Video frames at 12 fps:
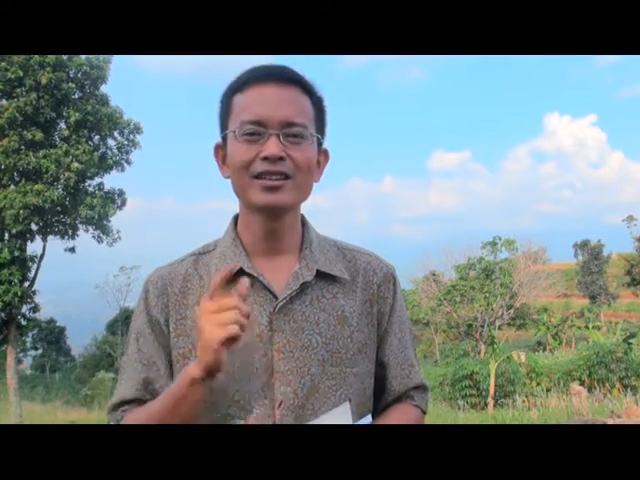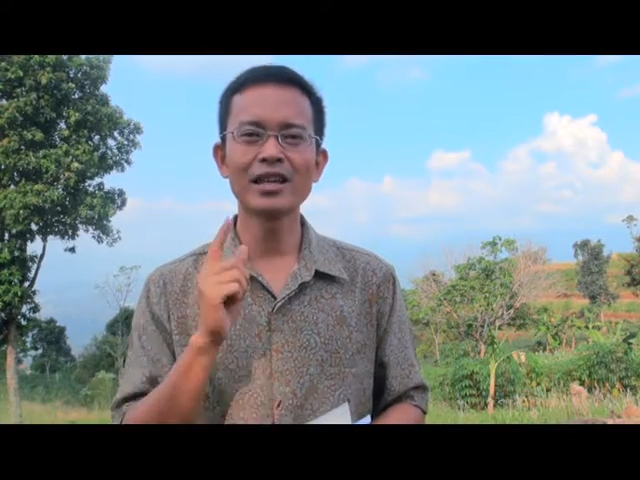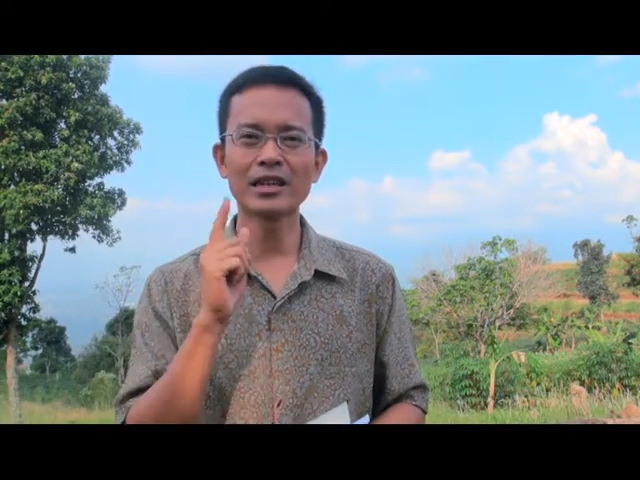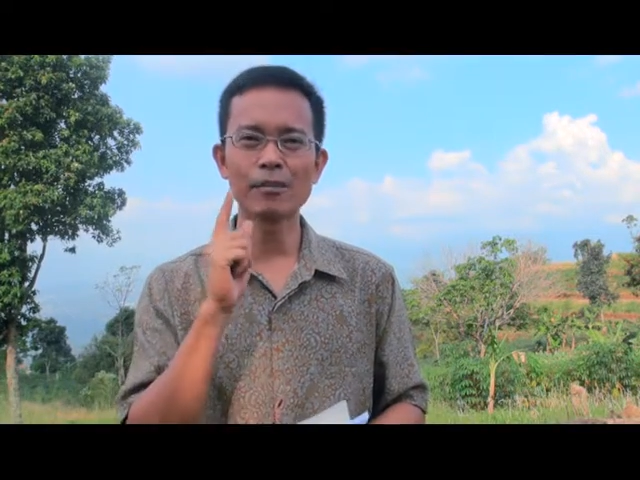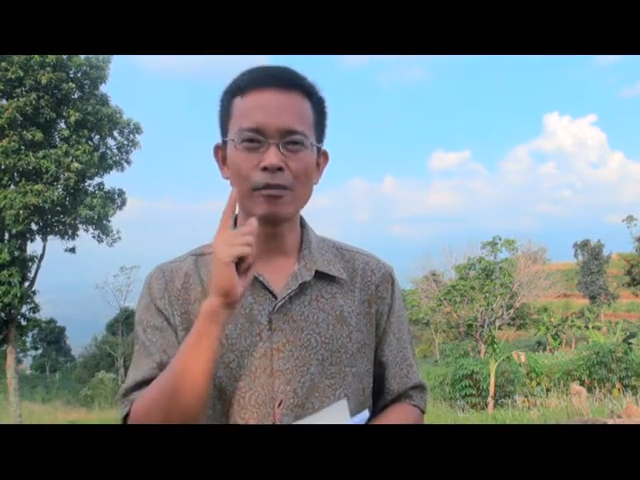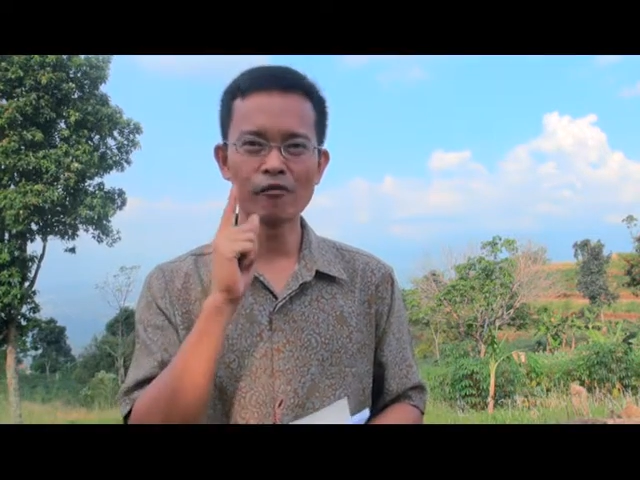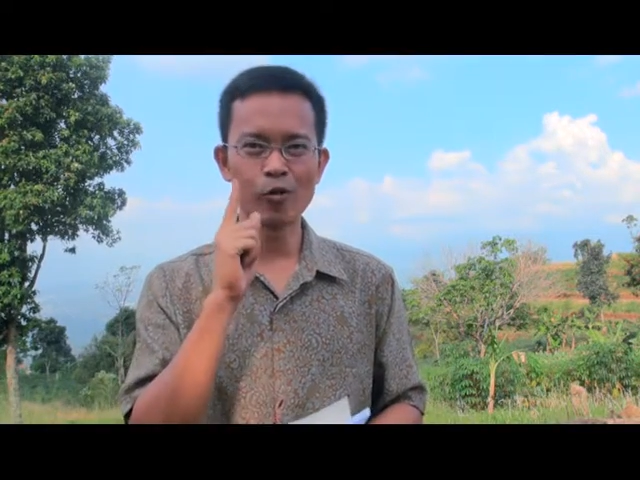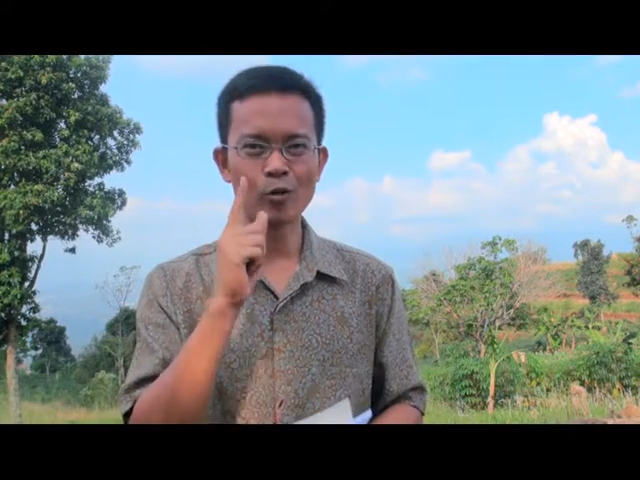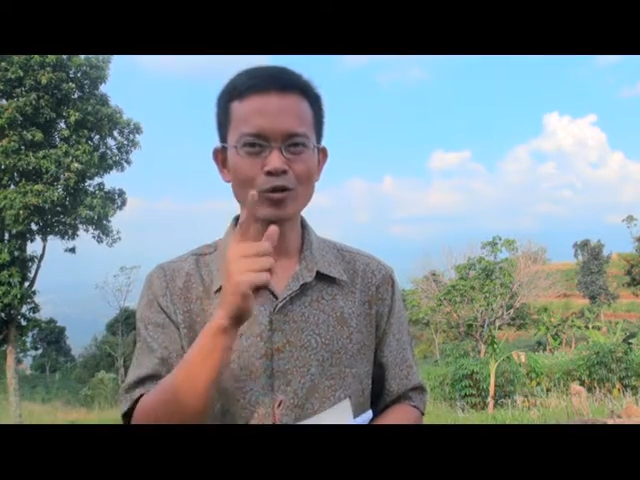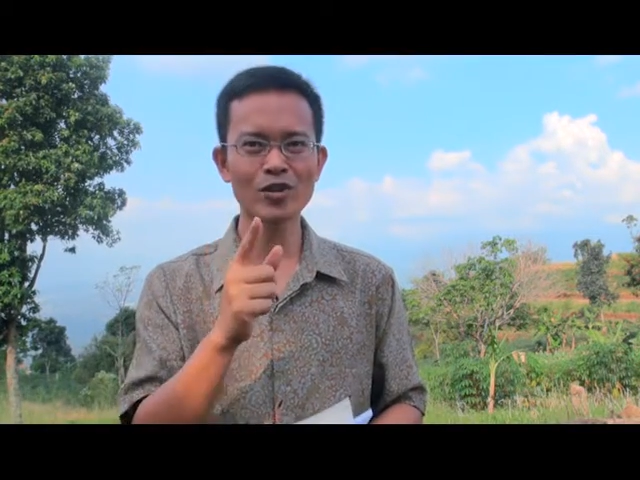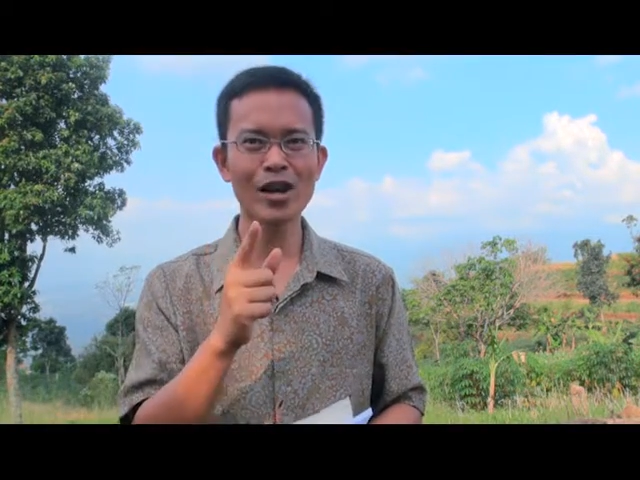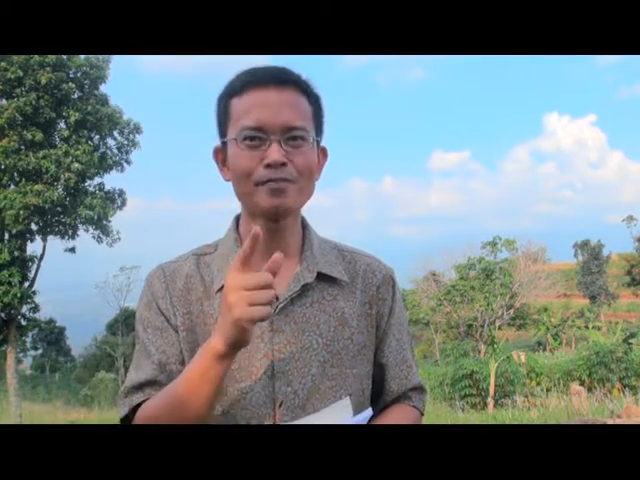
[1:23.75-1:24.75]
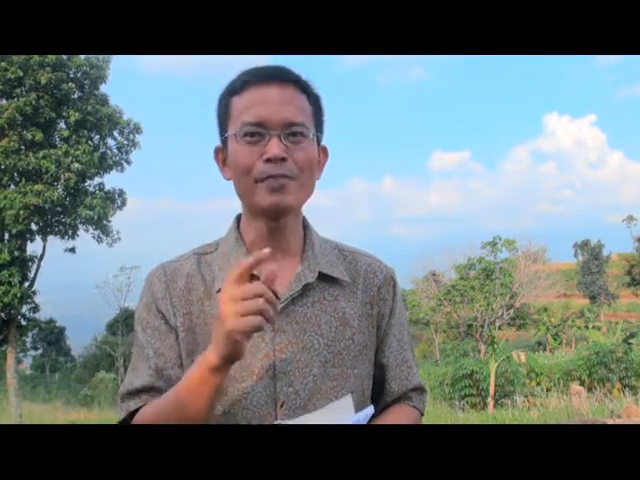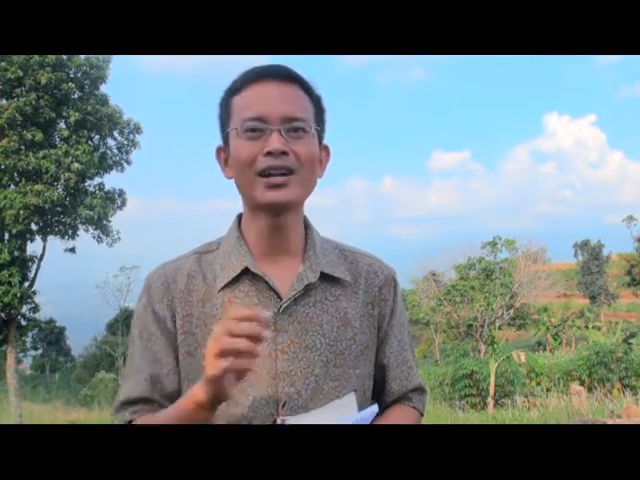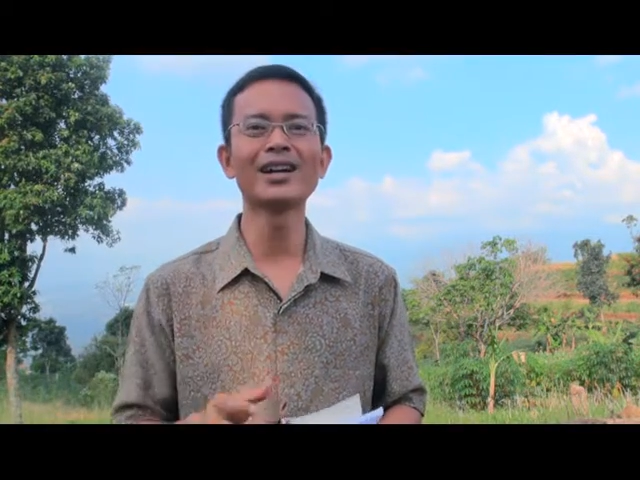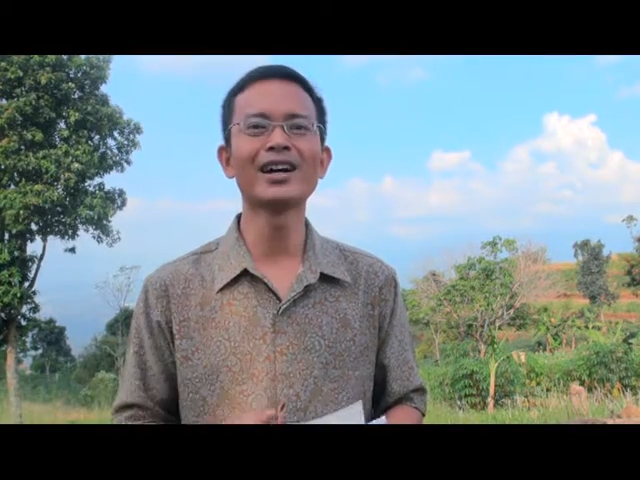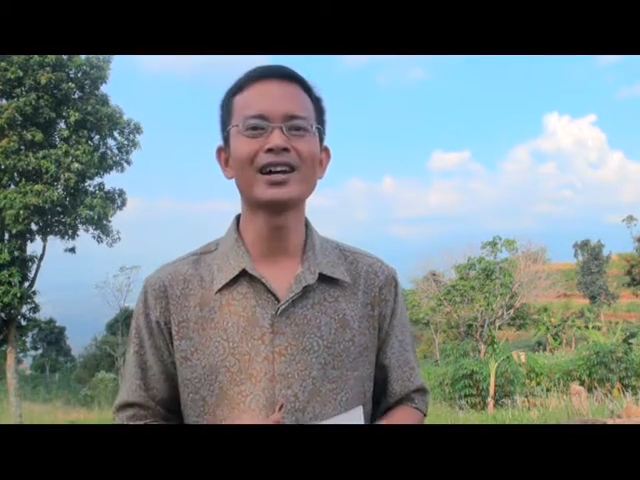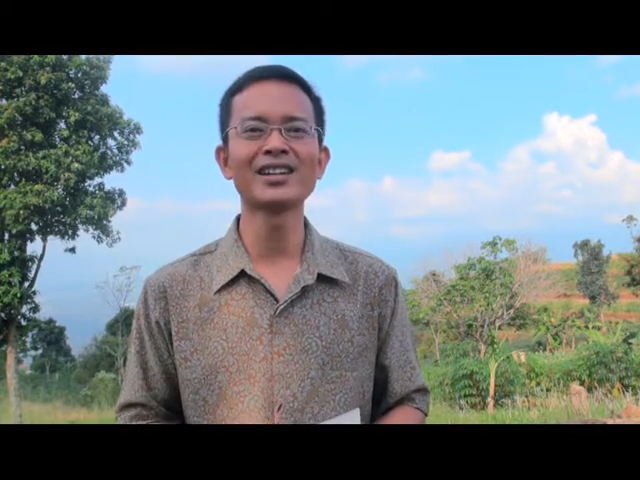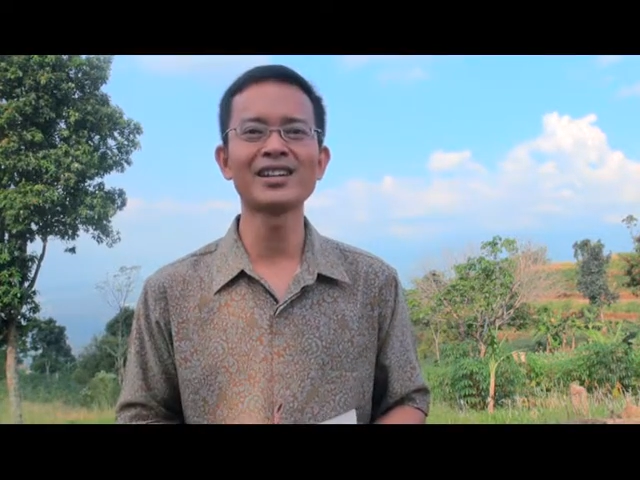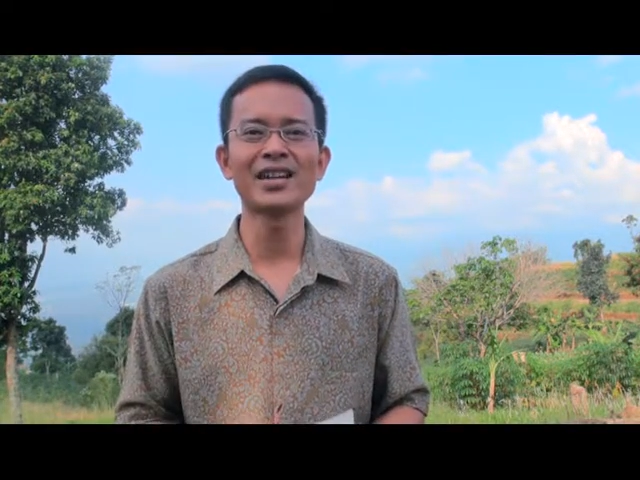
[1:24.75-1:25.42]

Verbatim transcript: kita memfokuskan pandangan